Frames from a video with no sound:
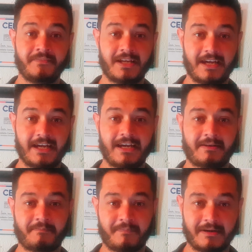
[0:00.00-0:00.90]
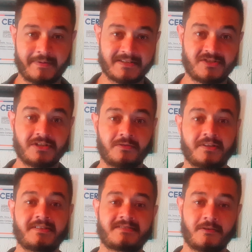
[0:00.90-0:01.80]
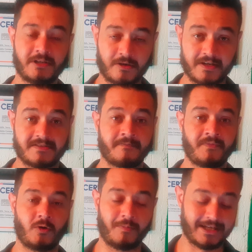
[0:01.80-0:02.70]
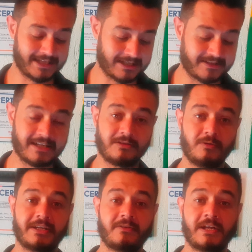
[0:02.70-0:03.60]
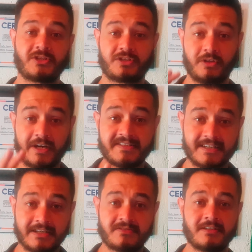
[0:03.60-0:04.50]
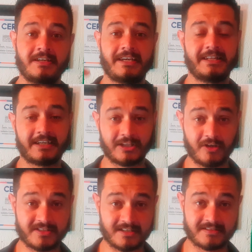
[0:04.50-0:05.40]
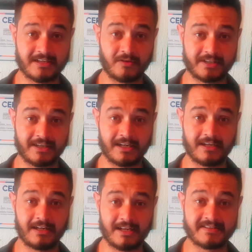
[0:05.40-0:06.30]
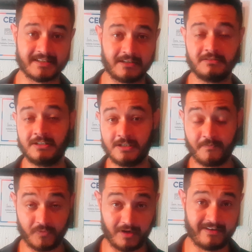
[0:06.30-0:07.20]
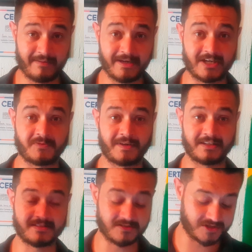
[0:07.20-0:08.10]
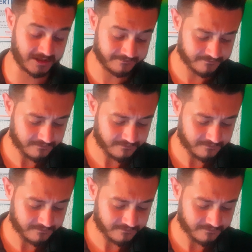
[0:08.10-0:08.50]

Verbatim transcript: é, para presidir todas as reuniões. O mandato dele dura durante dois anos e daqui dois anos tem outra eleição novamente para decidir